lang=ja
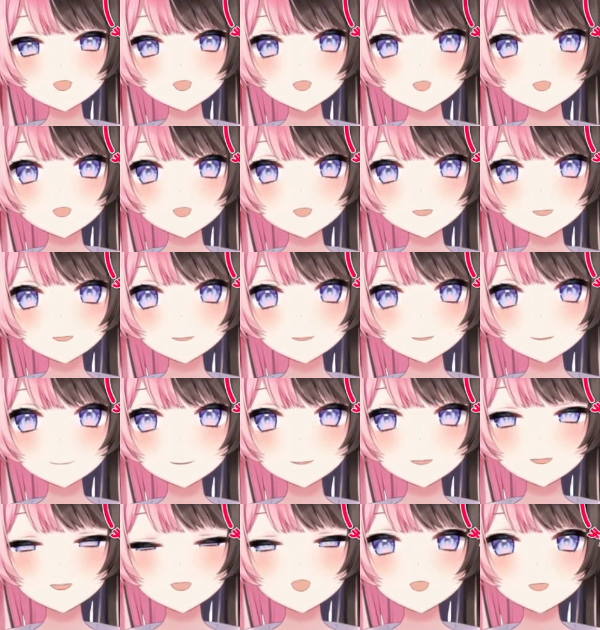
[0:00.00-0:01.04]
い。というわ
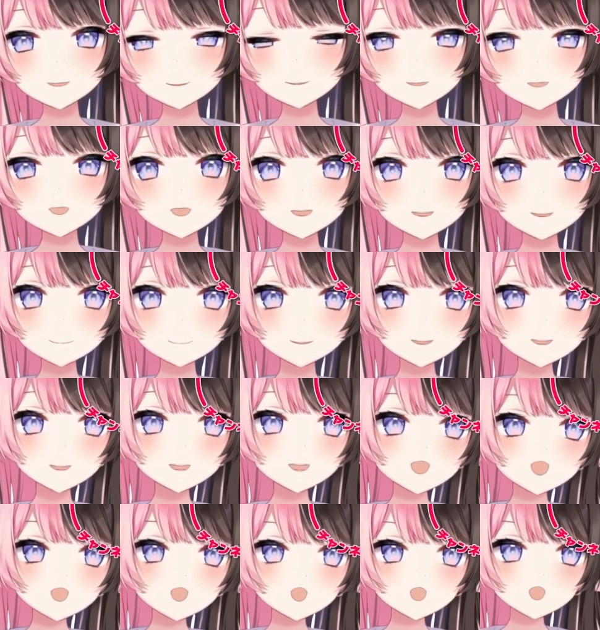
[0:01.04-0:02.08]
けで、お疲れ様でし
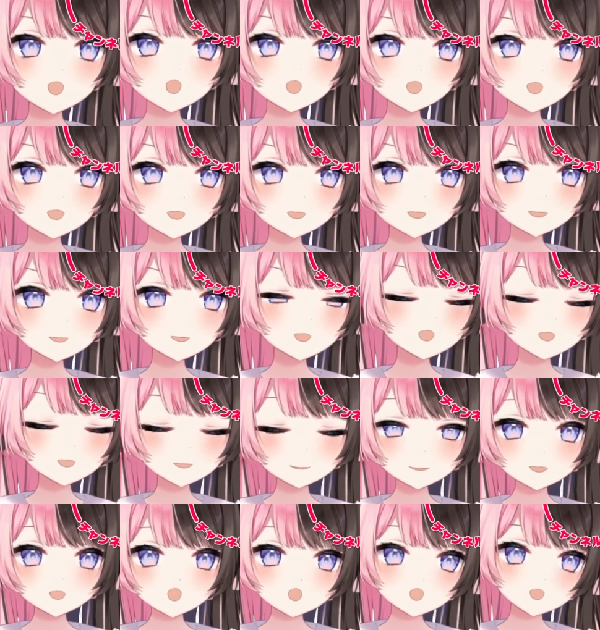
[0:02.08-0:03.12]
た。タコ
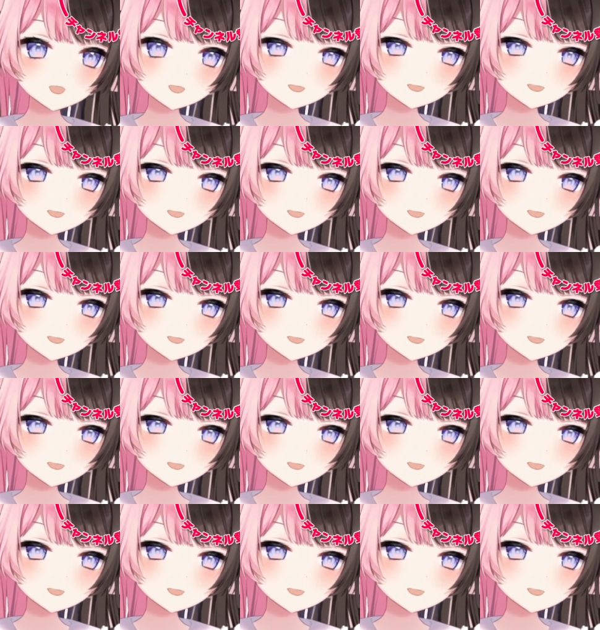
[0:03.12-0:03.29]
が。